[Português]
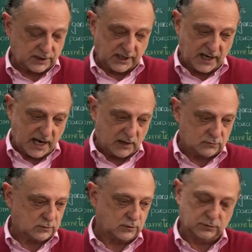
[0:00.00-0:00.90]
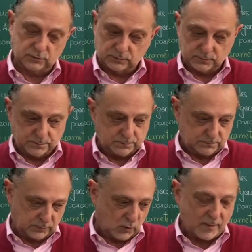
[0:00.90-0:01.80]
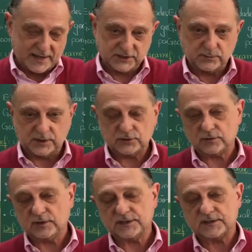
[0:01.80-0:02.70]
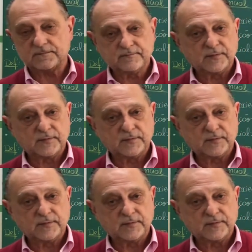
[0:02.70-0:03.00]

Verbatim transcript: real ou com mais dimensões,